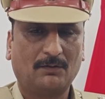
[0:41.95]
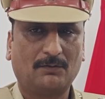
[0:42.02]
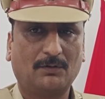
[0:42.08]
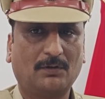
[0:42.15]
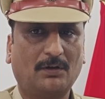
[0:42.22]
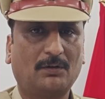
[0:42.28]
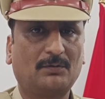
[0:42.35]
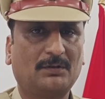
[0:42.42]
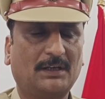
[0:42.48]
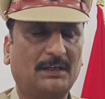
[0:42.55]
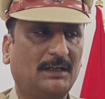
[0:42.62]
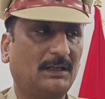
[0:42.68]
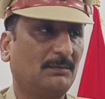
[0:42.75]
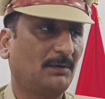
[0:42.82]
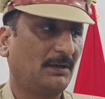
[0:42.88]
वो और उनकी
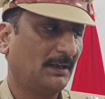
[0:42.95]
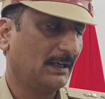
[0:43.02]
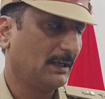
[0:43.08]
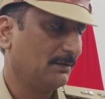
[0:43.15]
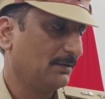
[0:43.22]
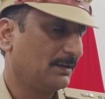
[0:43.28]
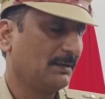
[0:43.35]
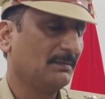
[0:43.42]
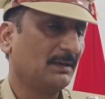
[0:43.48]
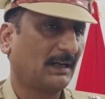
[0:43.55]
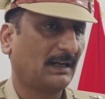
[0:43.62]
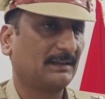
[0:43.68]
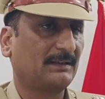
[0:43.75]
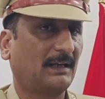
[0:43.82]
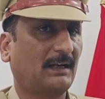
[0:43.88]
टीम और डी की टीम
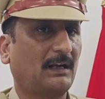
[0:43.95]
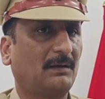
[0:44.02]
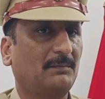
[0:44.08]
लगातार